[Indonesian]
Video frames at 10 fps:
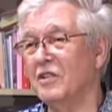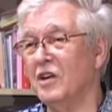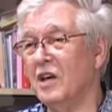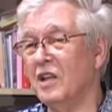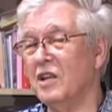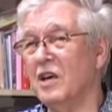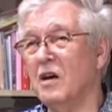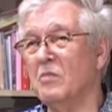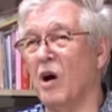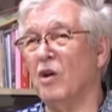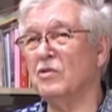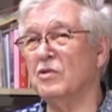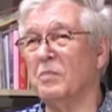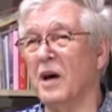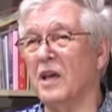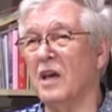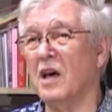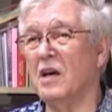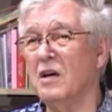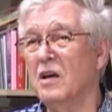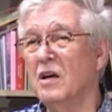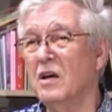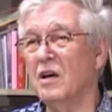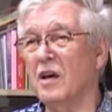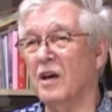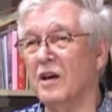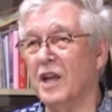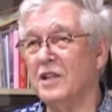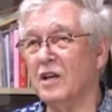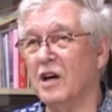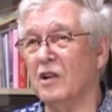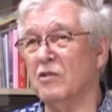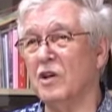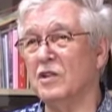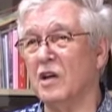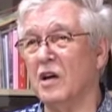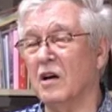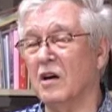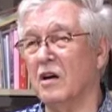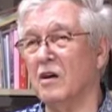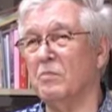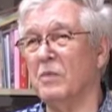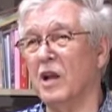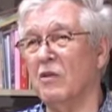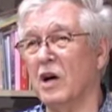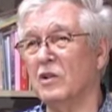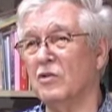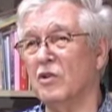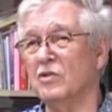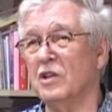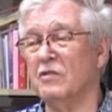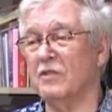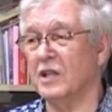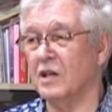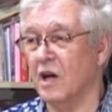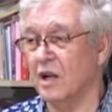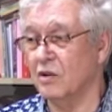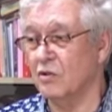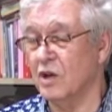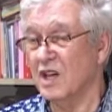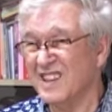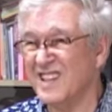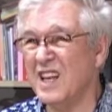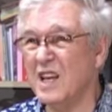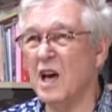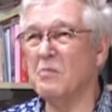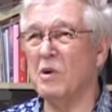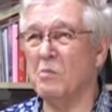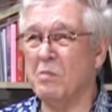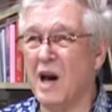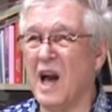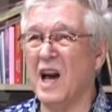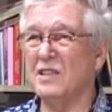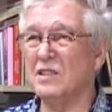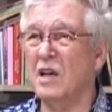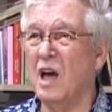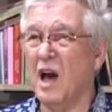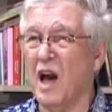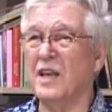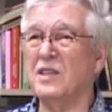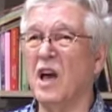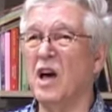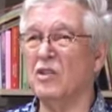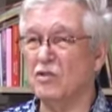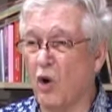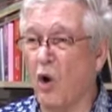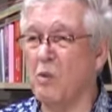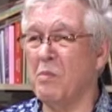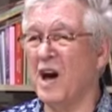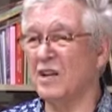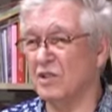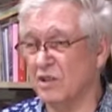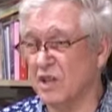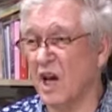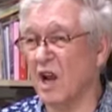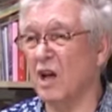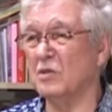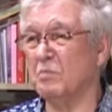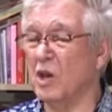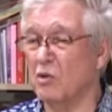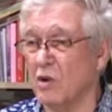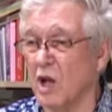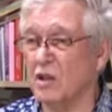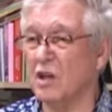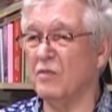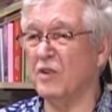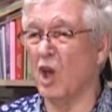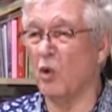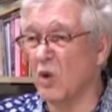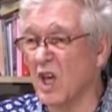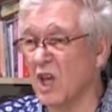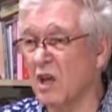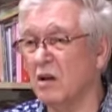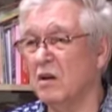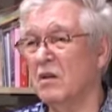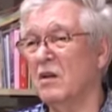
Dia dia mau supaya eh, gereja Katolik eh, pada waktu Konsili Vatikan itu tidak membahas hanya dogma secara spekulatif teori,